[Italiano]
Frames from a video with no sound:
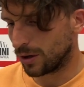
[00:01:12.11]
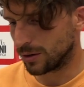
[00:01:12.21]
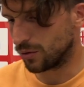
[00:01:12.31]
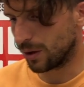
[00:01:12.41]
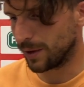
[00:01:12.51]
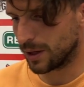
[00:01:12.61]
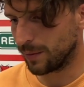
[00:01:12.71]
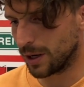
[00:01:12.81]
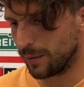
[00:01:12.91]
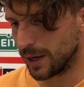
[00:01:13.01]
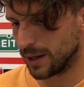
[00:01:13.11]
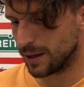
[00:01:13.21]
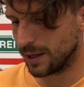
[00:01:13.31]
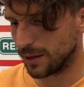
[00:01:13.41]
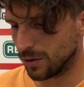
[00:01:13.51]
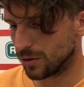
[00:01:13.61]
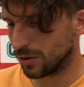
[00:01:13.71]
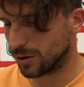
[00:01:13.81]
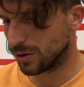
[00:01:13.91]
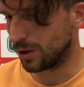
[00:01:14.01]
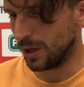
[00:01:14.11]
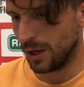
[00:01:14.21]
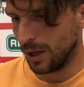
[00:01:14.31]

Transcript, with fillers: sicuramente meno amarezza dell'anno scorso.